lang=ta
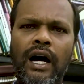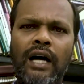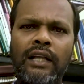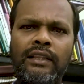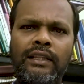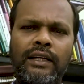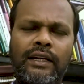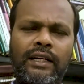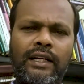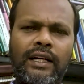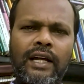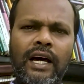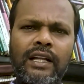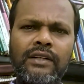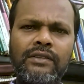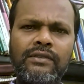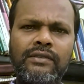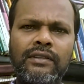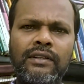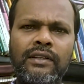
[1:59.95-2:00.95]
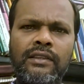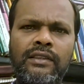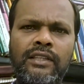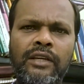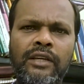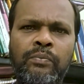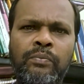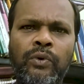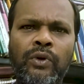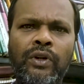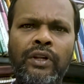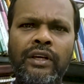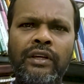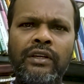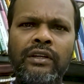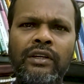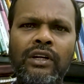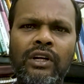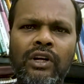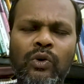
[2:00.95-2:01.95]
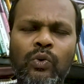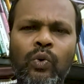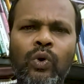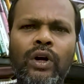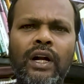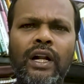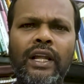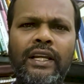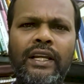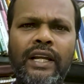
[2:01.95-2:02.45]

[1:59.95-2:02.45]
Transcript: அந்த கரு சிறுத்தை புலி உங்களை